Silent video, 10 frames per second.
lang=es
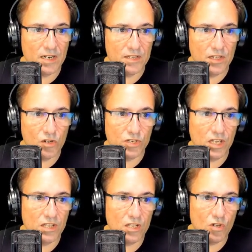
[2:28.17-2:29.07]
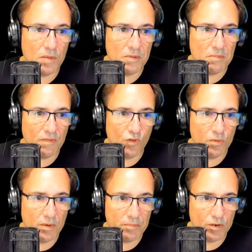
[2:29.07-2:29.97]
El estilo sigue teniendo la misma
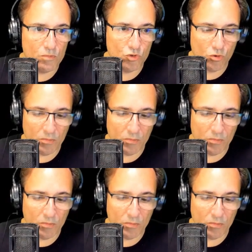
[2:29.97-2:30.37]
forma, pero mucho más